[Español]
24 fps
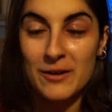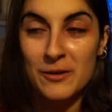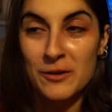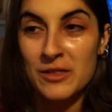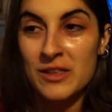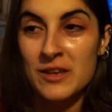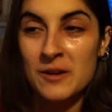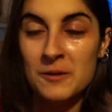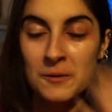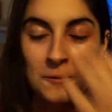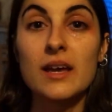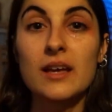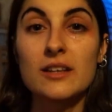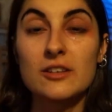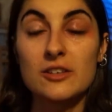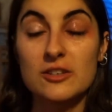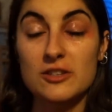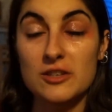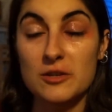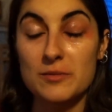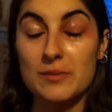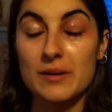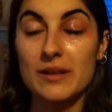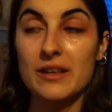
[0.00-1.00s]
odio. Entonces
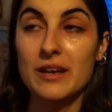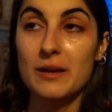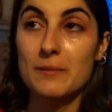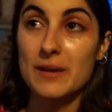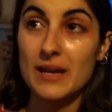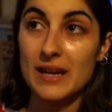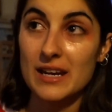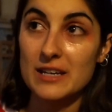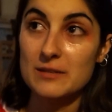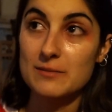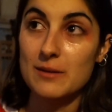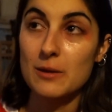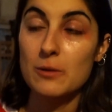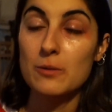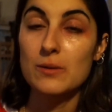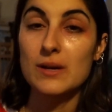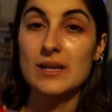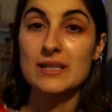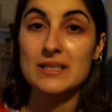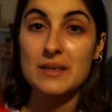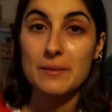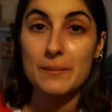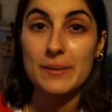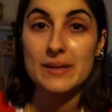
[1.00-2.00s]
estoy esperando a que me lleguen las
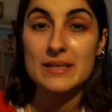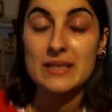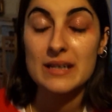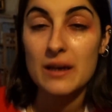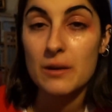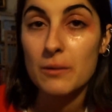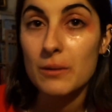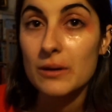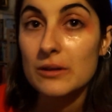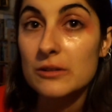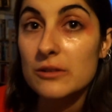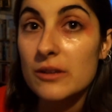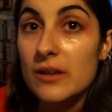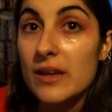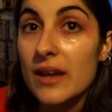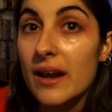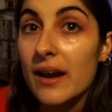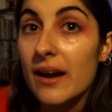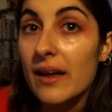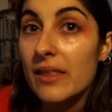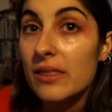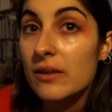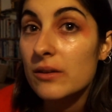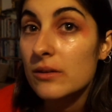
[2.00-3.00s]
vacunas. ¿Qué pasa? Que en cuanto he
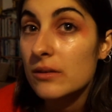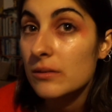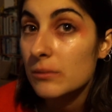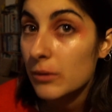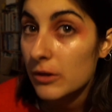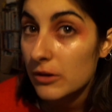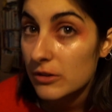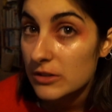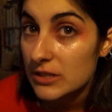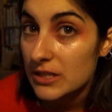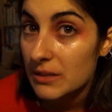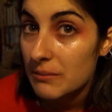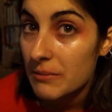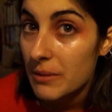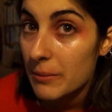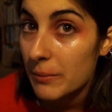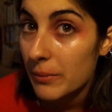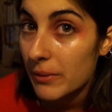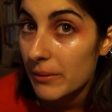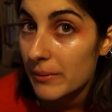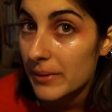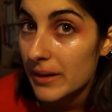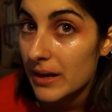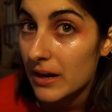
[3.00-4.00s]
llegado, bueno, se me
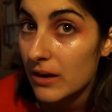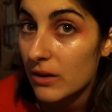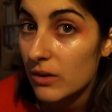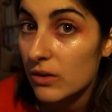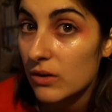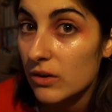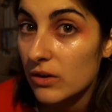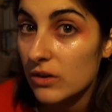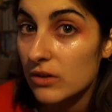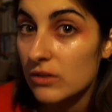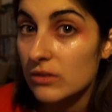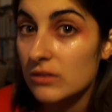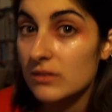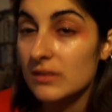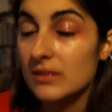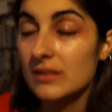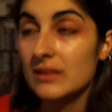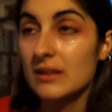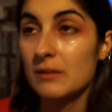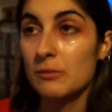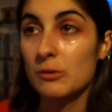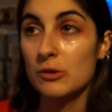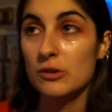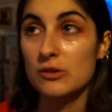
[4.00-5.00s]
puede ver el ojo, ¿no?
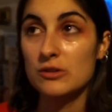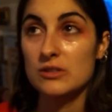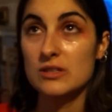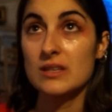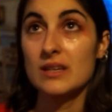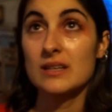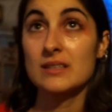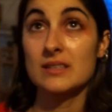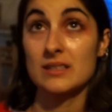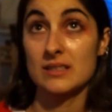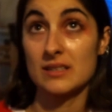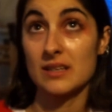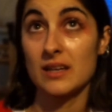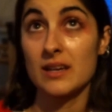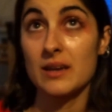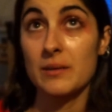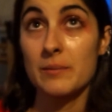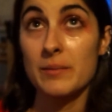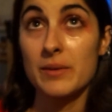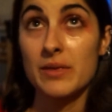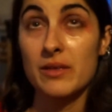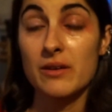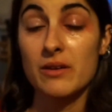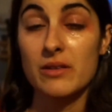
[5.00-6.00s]
Llevo dos días desde que ha
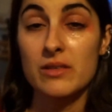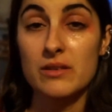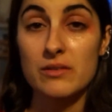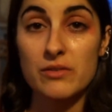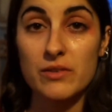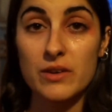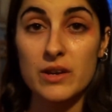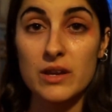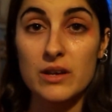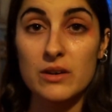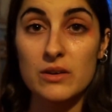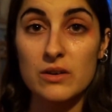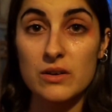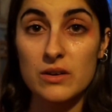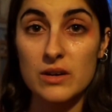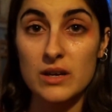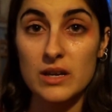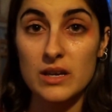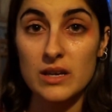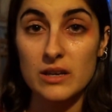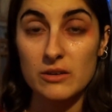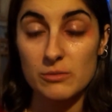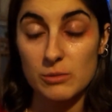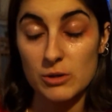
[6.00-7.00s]
empezado a hacer frío
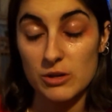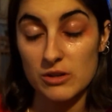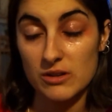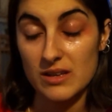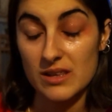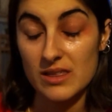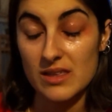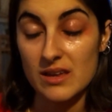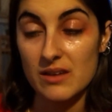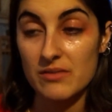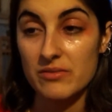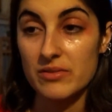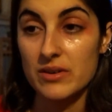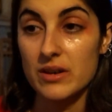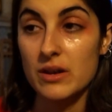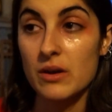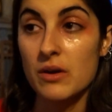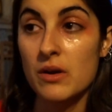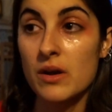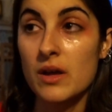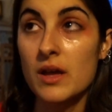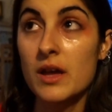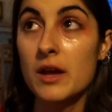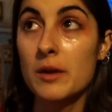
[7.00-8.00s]
y, bueno, ya hacía frío,
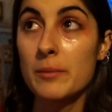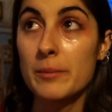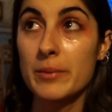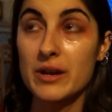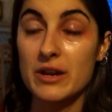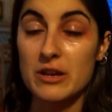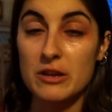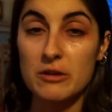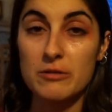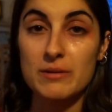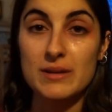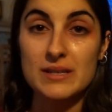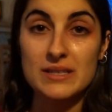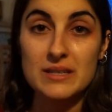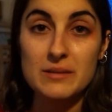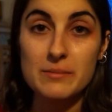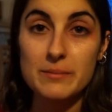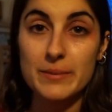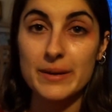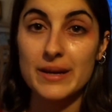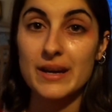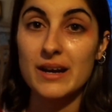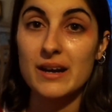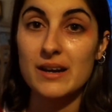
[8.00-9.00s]
pero llover sin
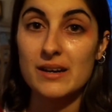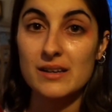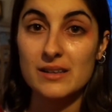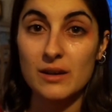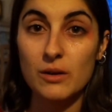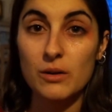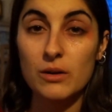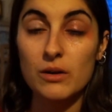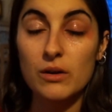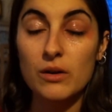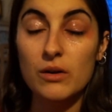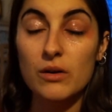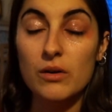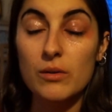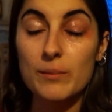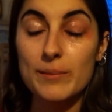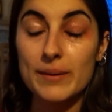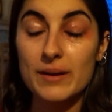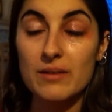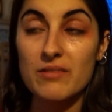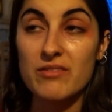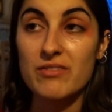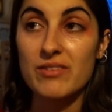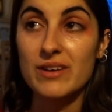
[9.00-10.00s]
parar, tengo el ojo,
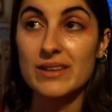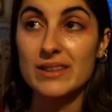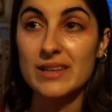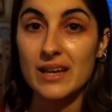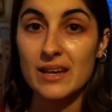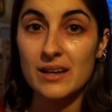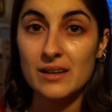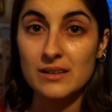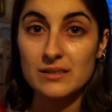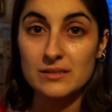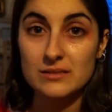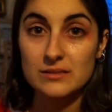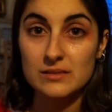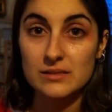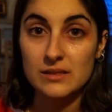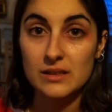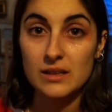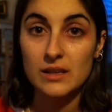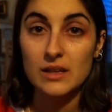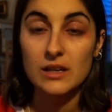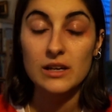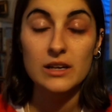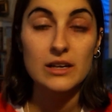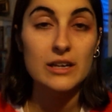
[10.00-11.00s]
pero fatal,
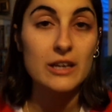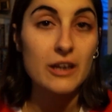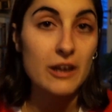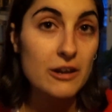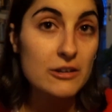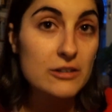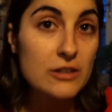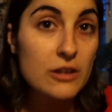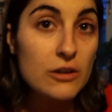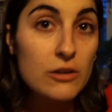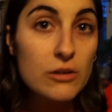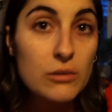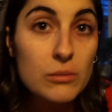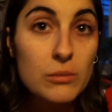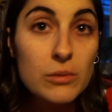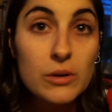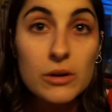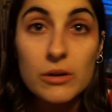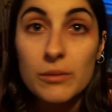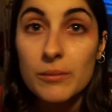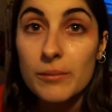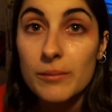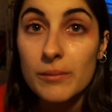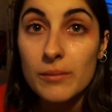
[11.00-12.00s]
que ahora lo tengo,
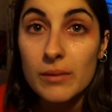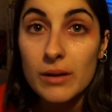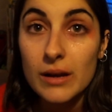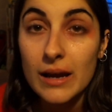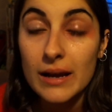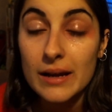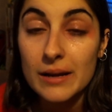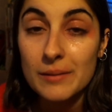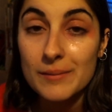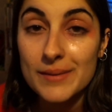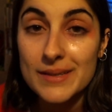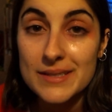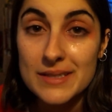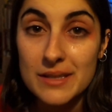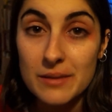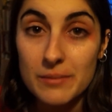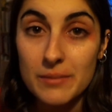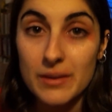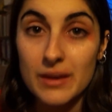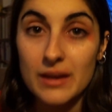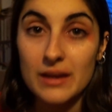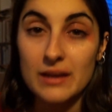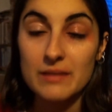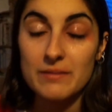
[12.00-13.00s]
bueno, la crema esta
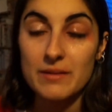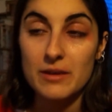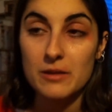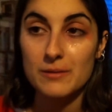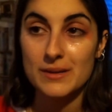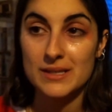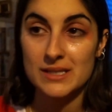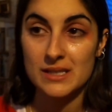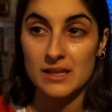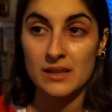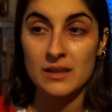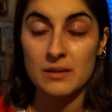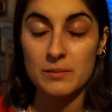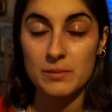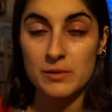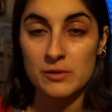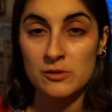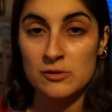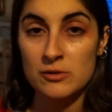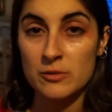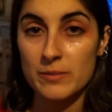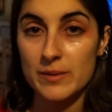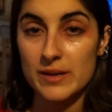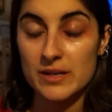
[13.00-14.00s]
me ha aliviado bastante, pero
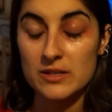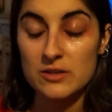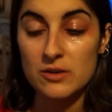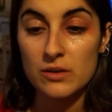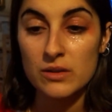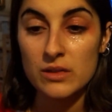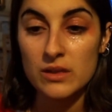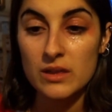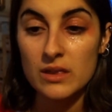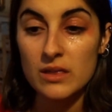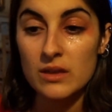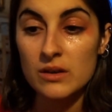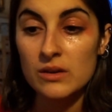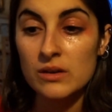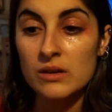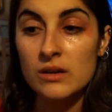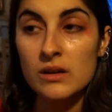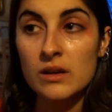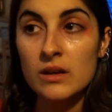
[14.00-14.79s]
súper escocido